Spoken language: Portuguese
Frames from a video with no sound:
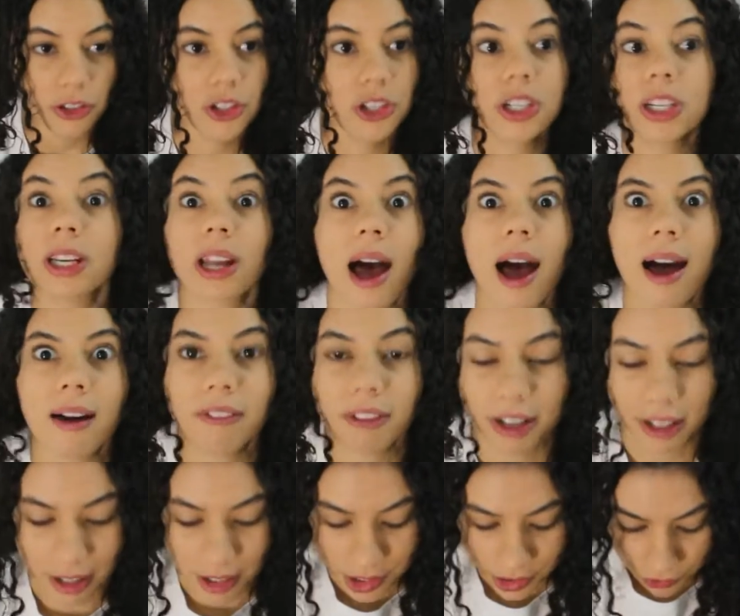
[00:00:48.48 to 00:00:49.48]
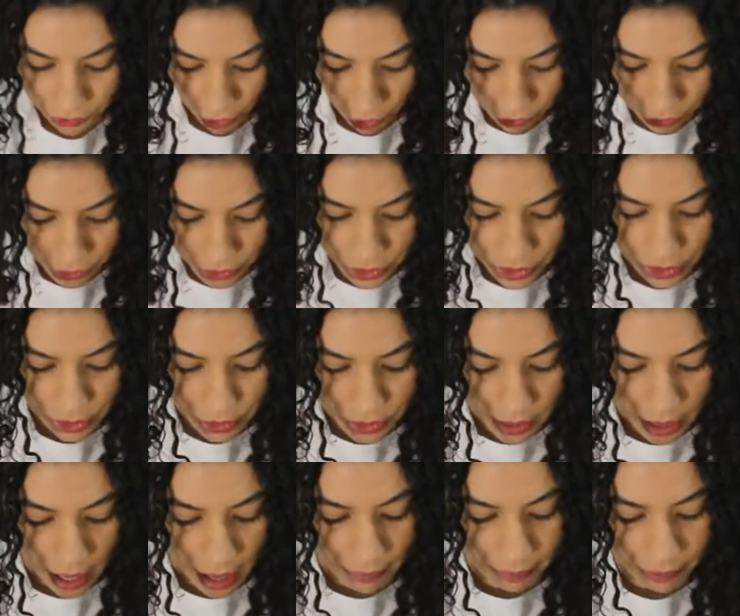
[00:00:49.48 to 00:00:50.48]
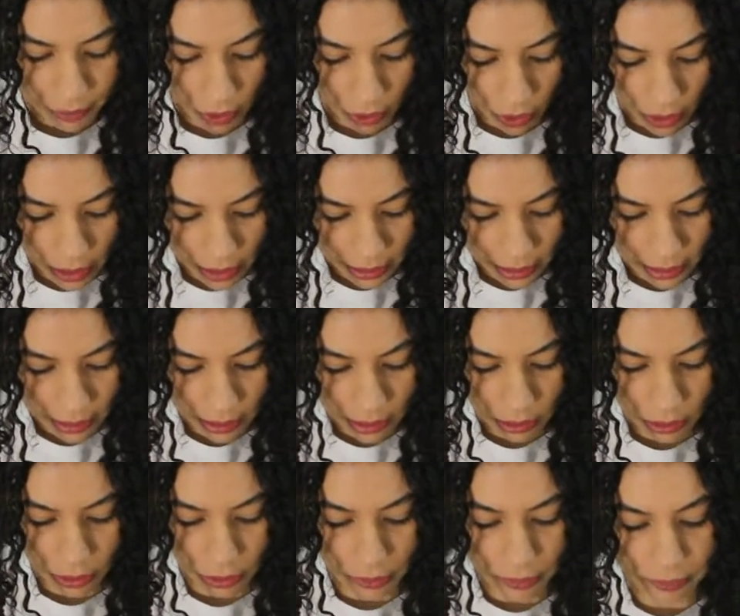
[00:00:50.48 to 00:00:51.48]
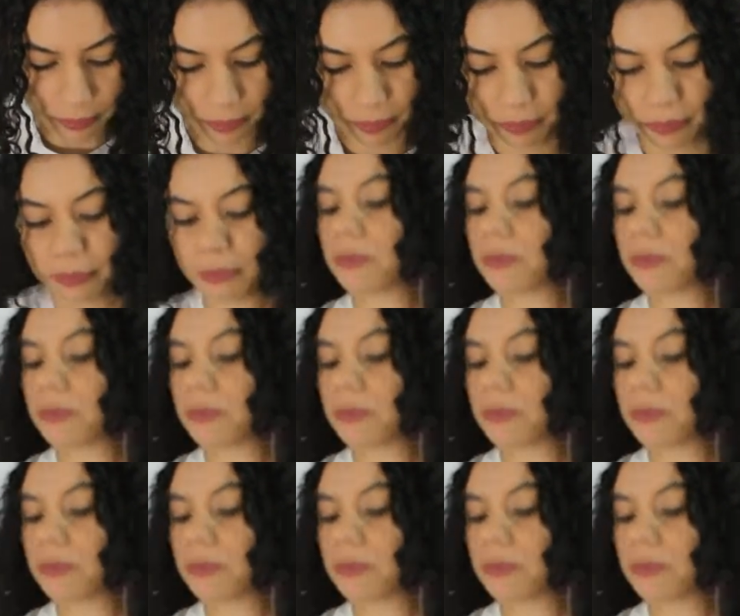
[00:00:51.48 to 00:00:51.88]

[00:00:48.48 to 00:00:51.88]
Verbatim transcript: tirar várias fotos e usar. Olha que lindo.